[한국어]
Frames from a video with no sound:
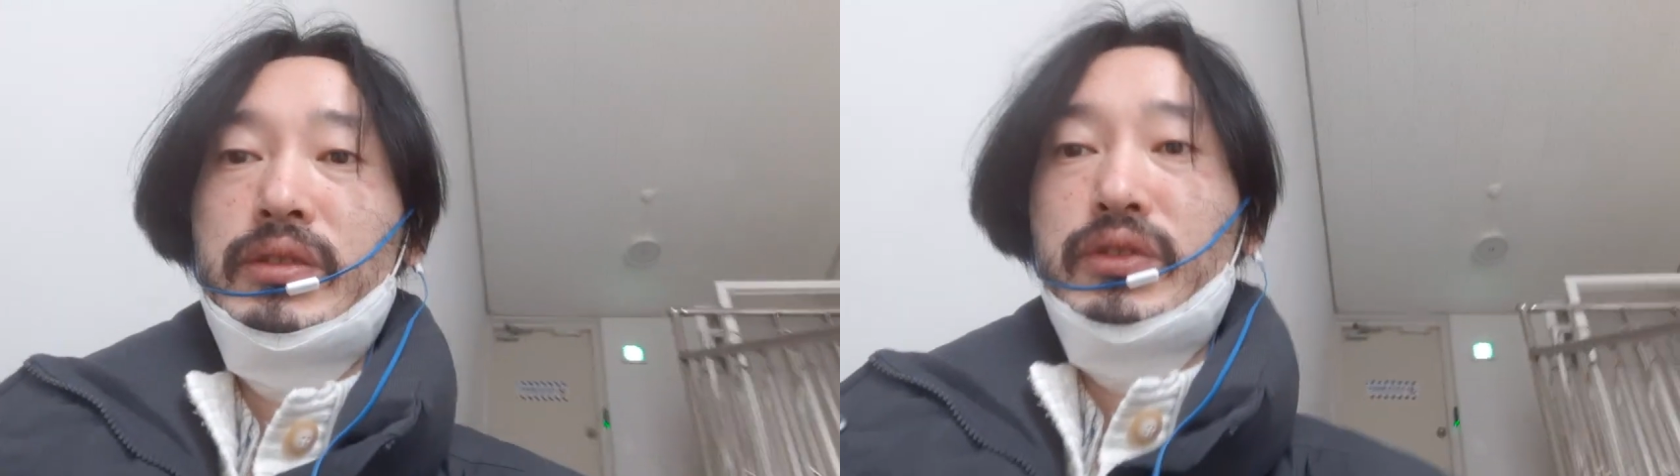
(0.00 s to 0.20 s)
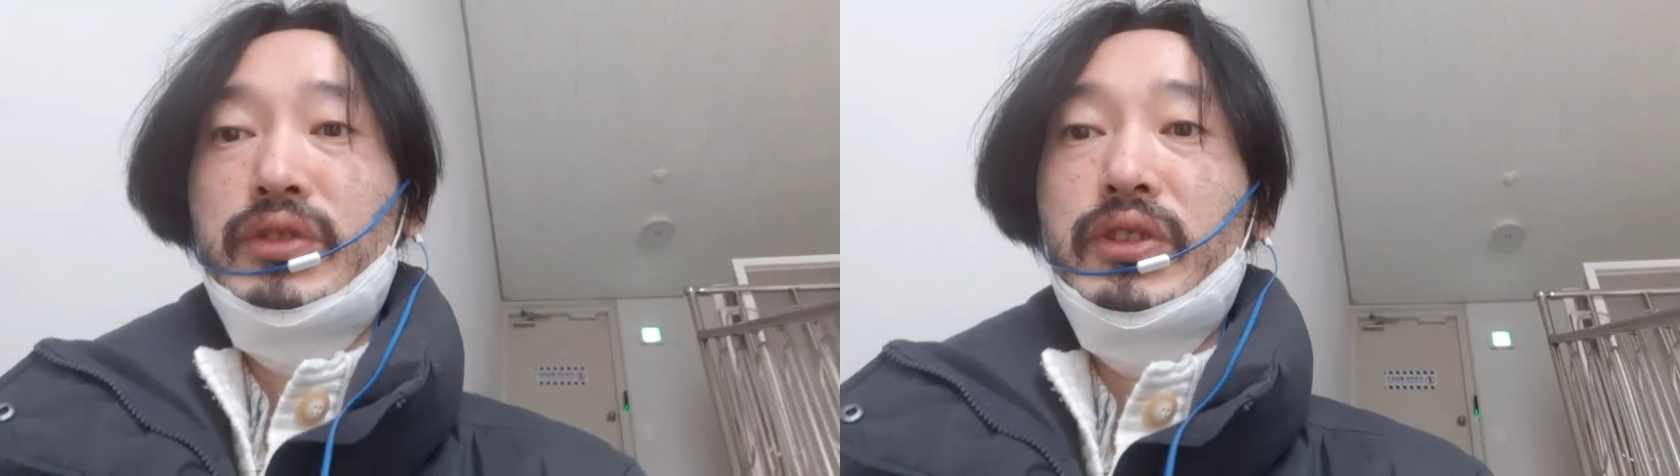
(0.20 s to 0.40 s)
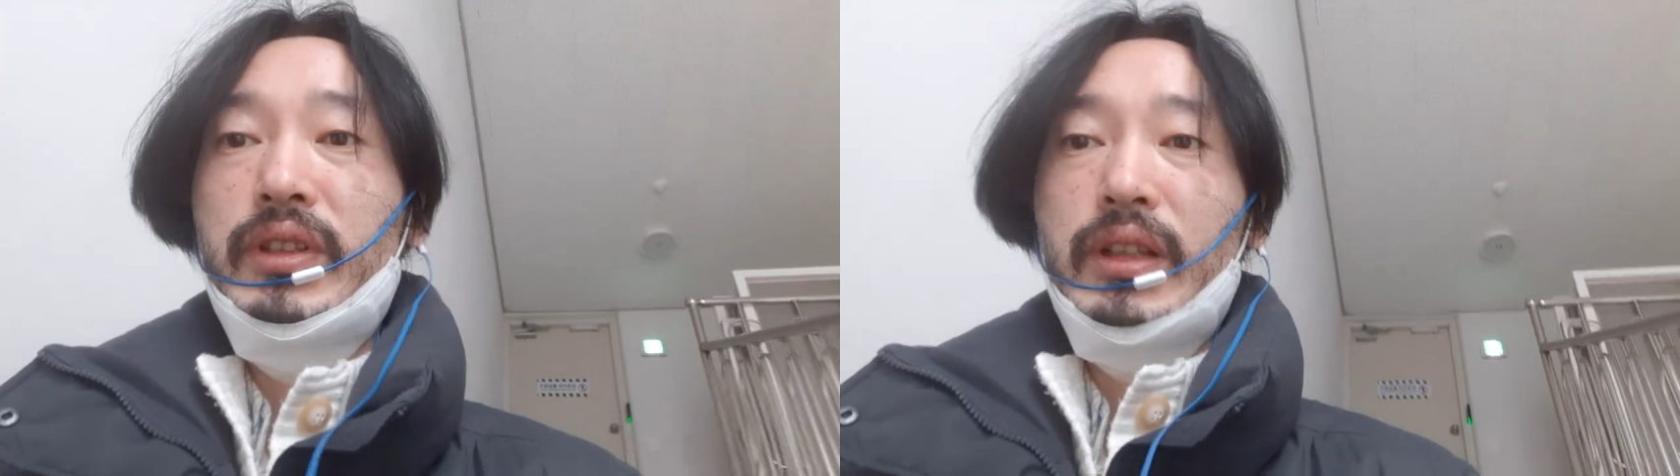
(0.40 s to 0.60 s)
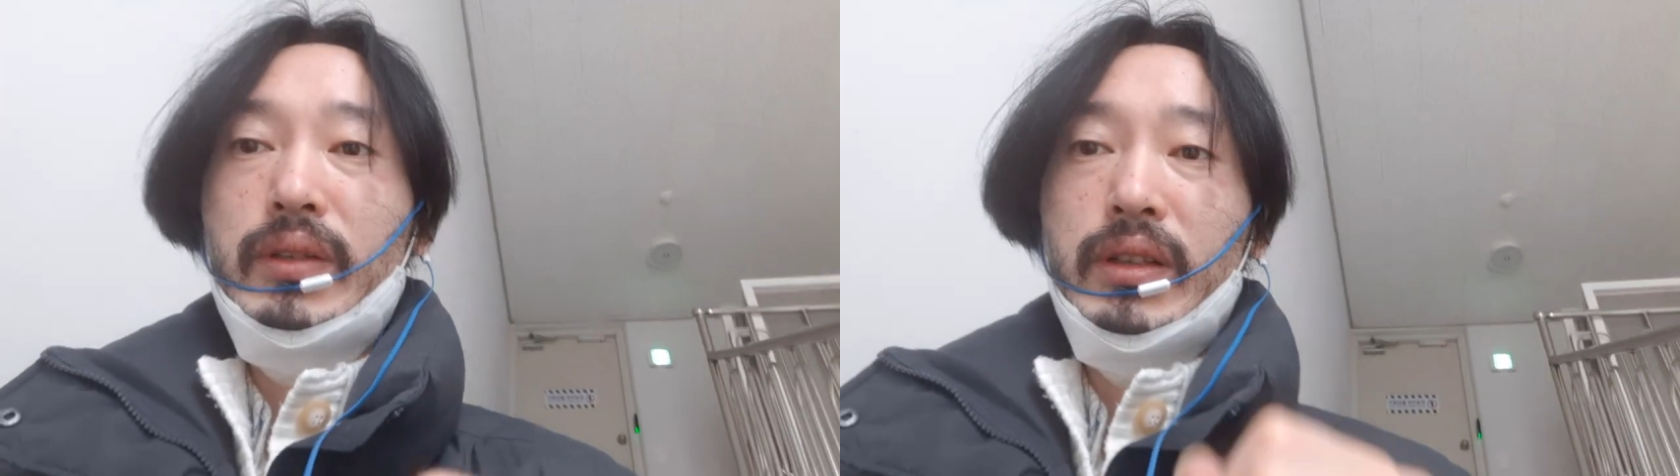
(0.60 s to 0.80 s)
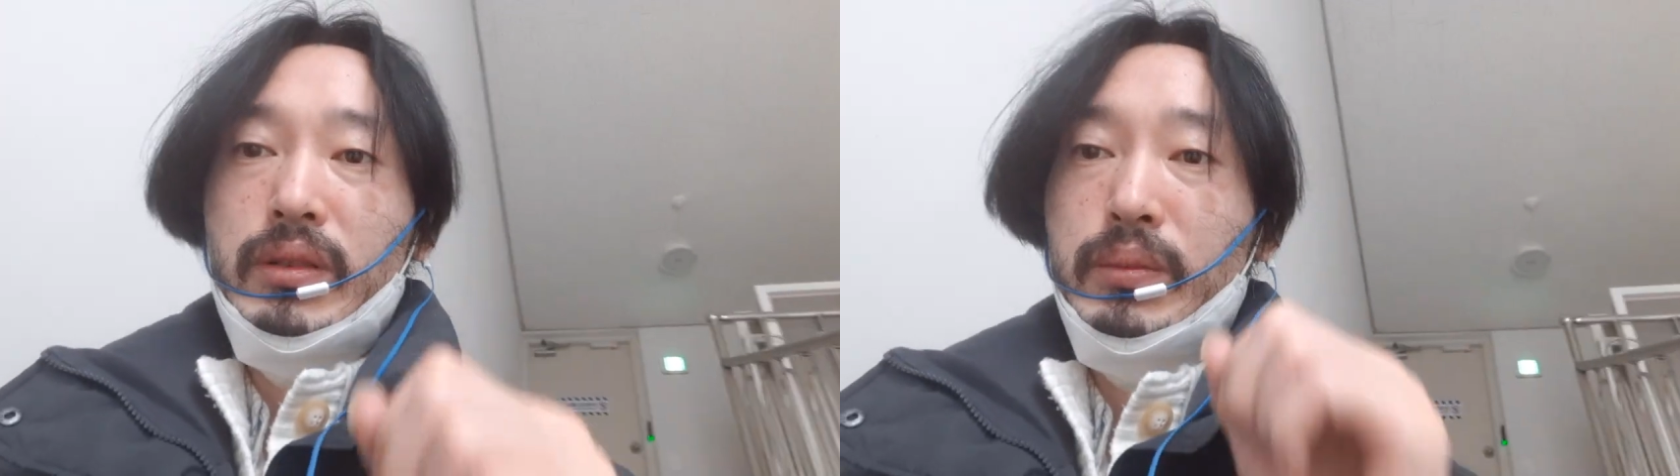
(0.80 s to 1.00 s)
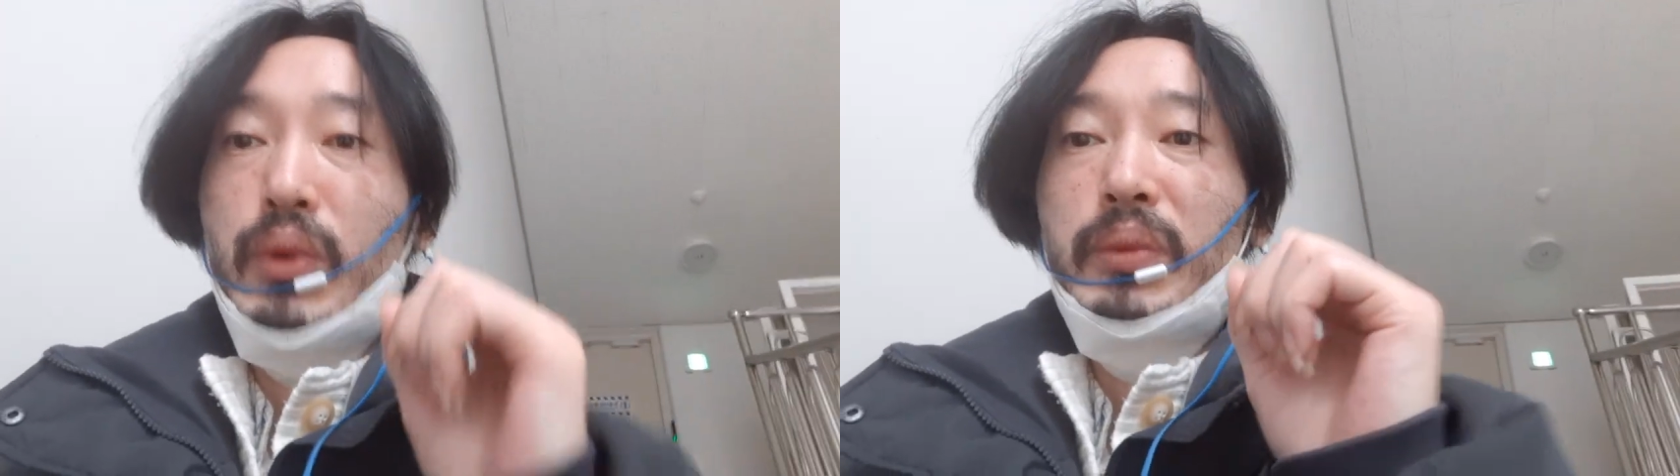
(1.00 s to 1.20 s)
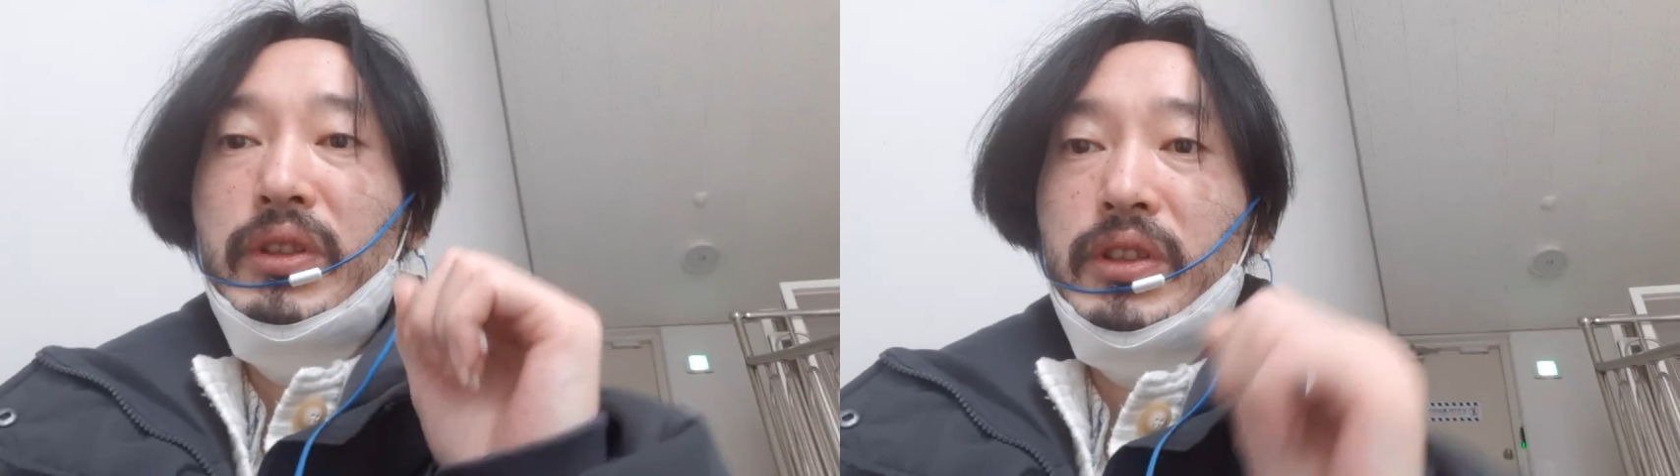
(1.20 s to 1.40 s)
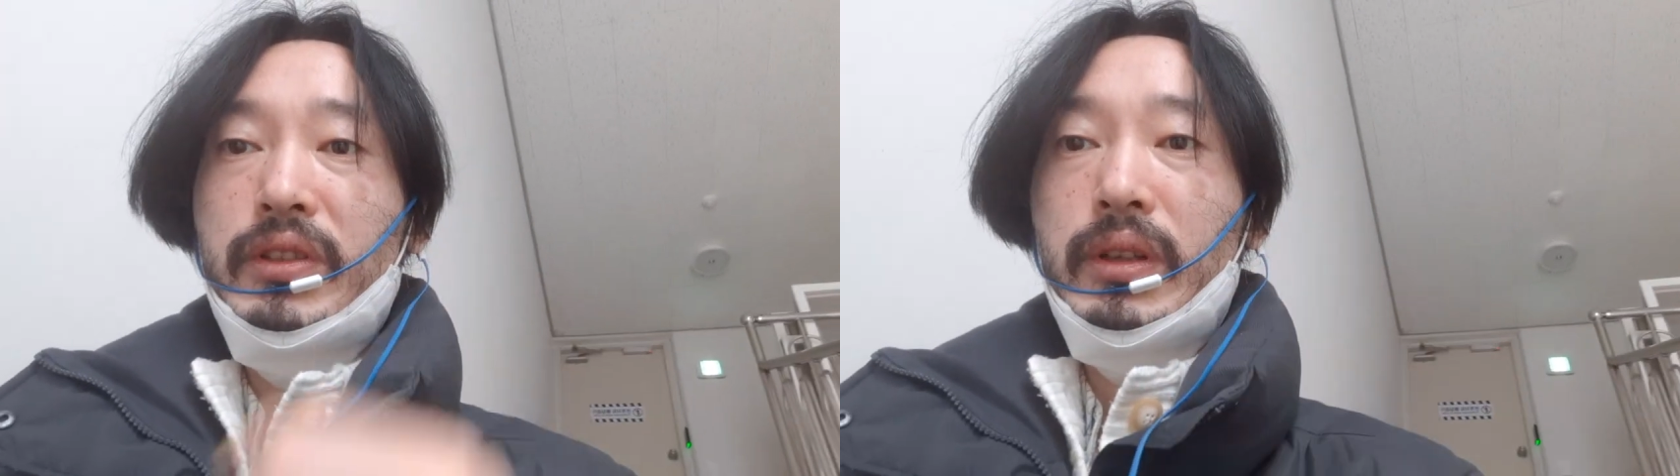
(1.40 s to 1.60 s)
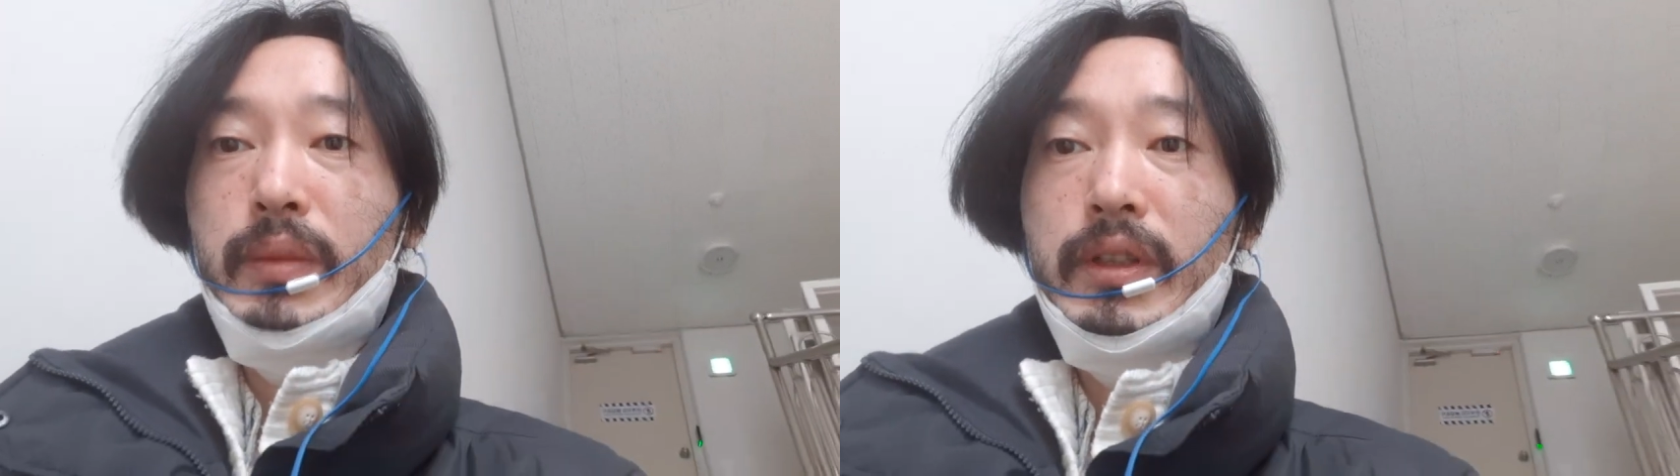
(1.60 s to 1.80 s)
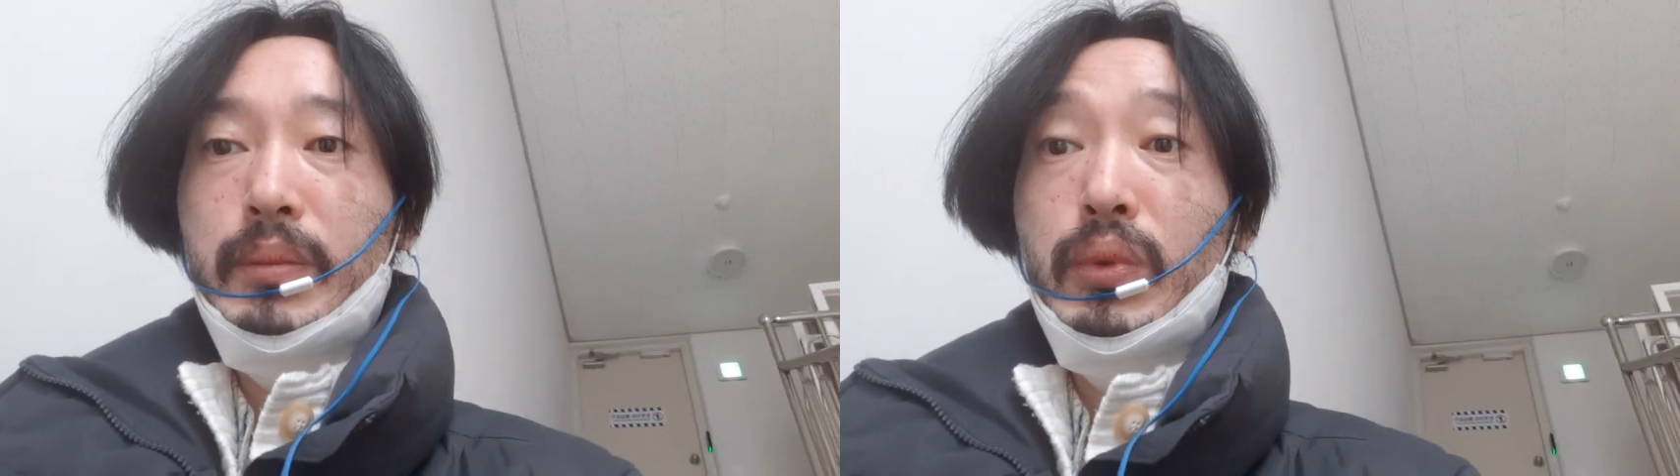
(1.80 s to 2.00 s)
중력이라고 하는 건 보편적인 거란 말이에요.